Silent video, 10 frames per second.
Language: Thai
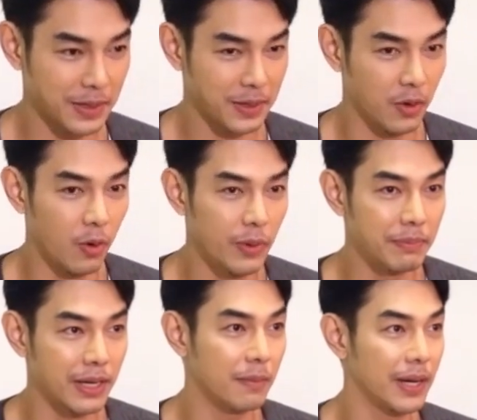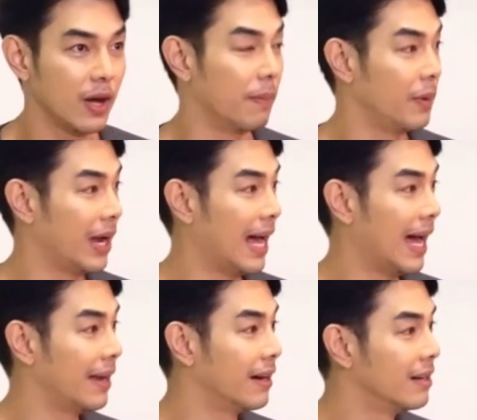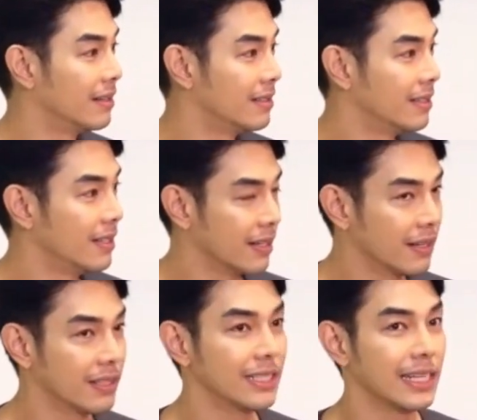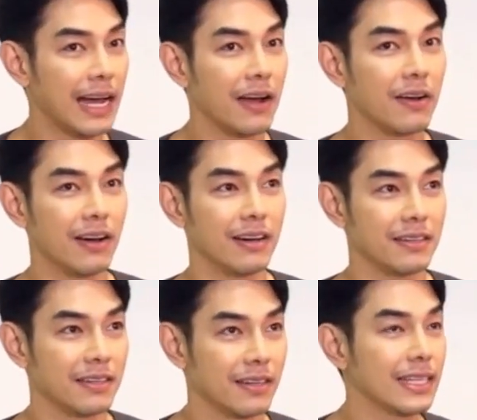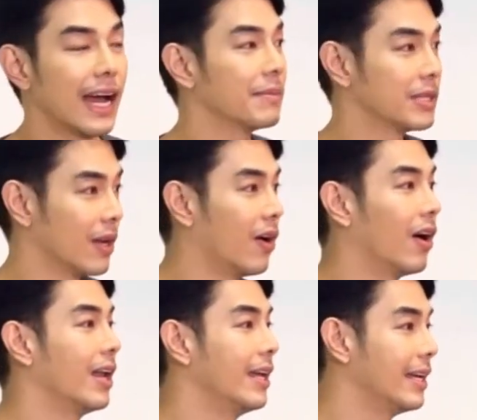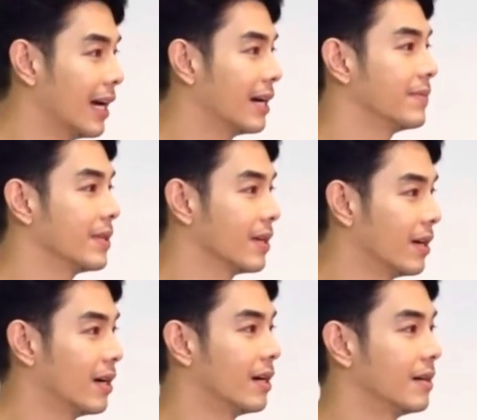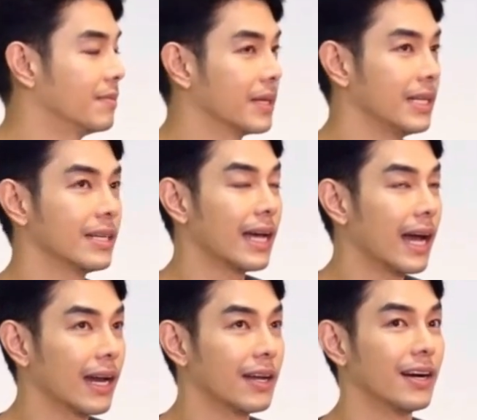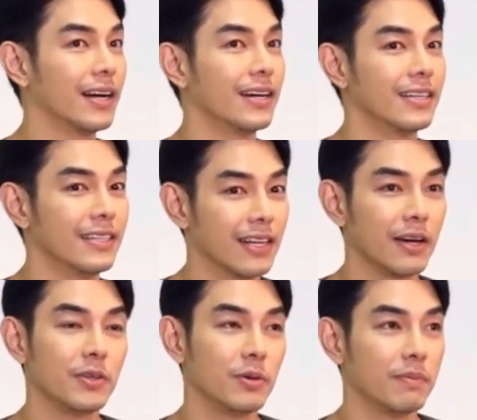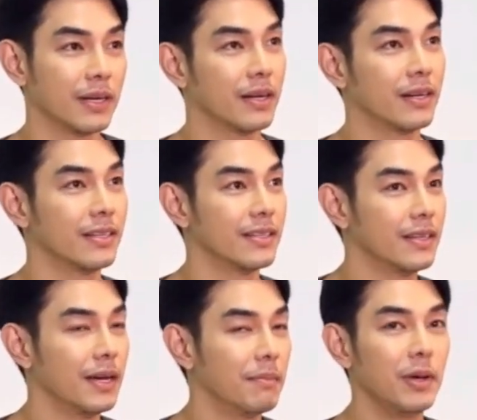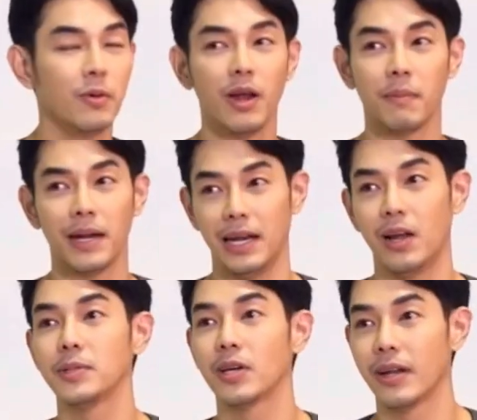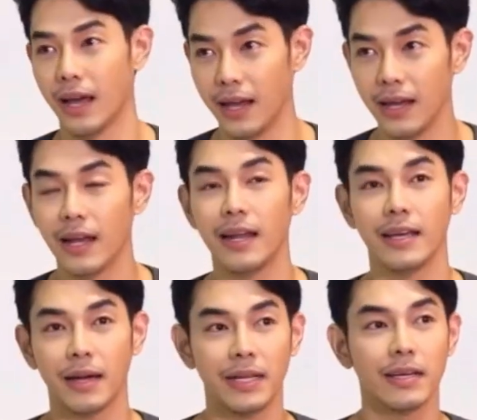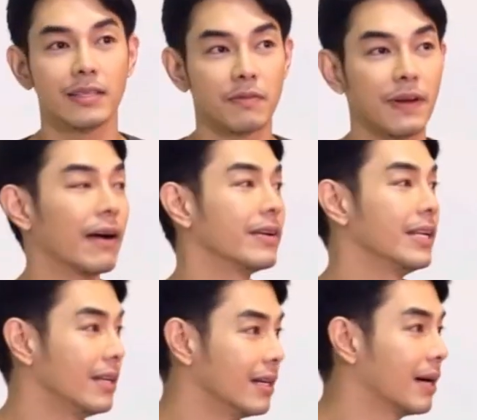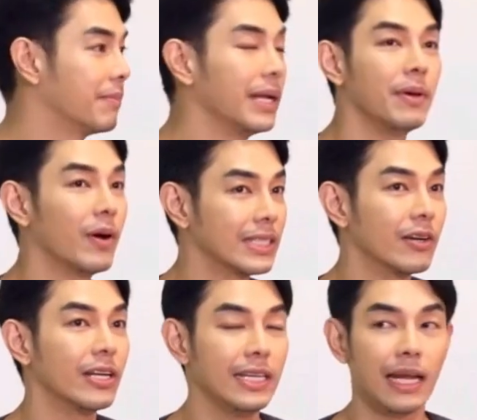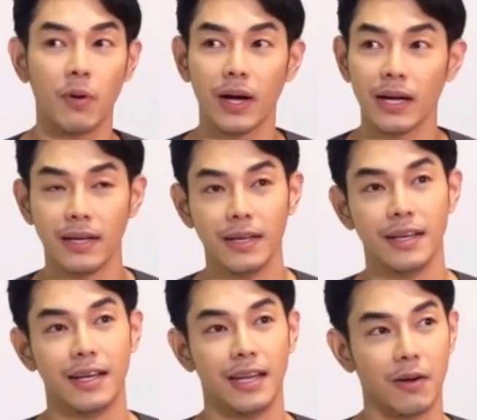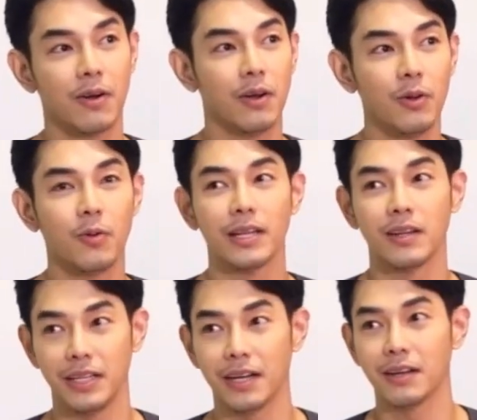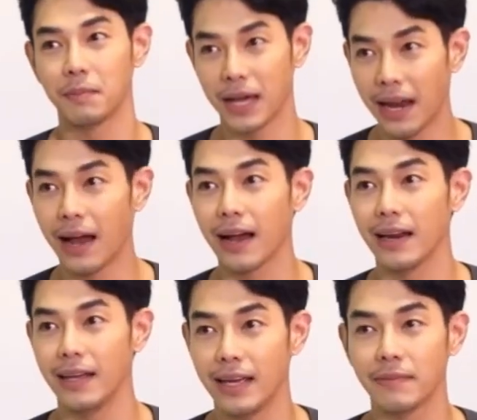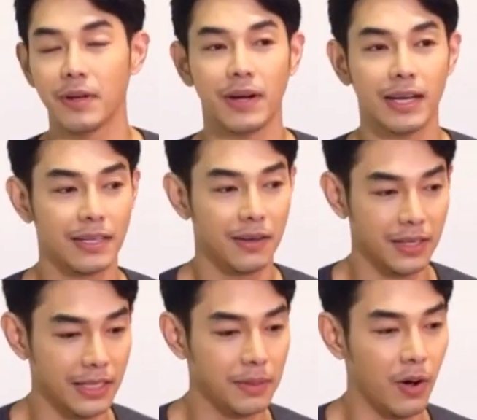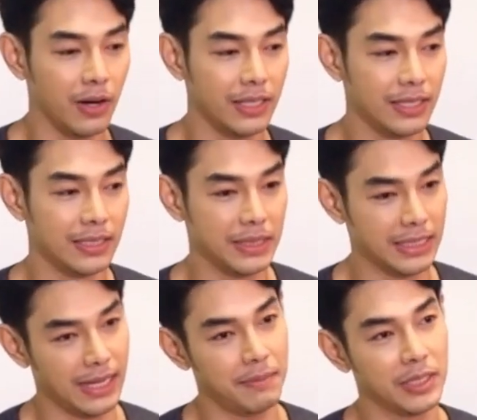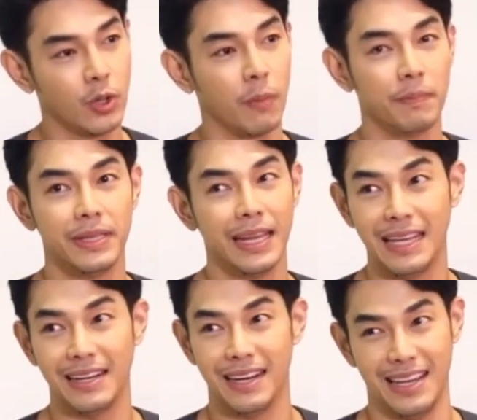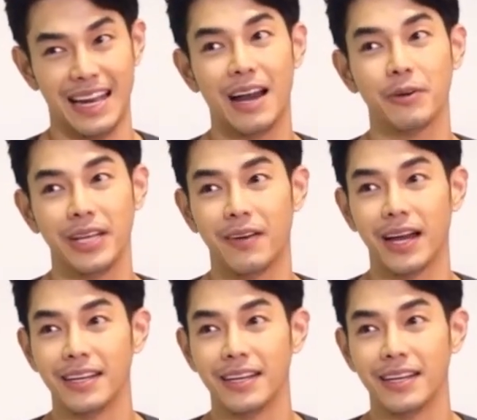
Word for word: โควิด มันก็ไม่ได้ออกเป็นเวลาเนาะ ก็ถ้าจะตั้งก็ก็ตั้งให้มันตลอดอะไรอย่างเงี้ยครับ ก็บางทีก็งแล้วก็แล้วก็หยุดมันก็ไม่รู้หรอกมันเล่นรอบไปตอนไหนอะไรอย่างเงี้ย อันนี้ก็ต้องฝากไว้นิดนึงครับไม่ได้ไม่ว่าเจ้าหน้าที่นะเพราะว่าเราก็ก็รู้ว่าตอนนี้ก็ทำงานหนักอะไรอย่างเงี้ยแต่ว่าก็อย่างที่บอกถ้าเกิดมันจะให้มันจบในในคราวเดียวอ่ะ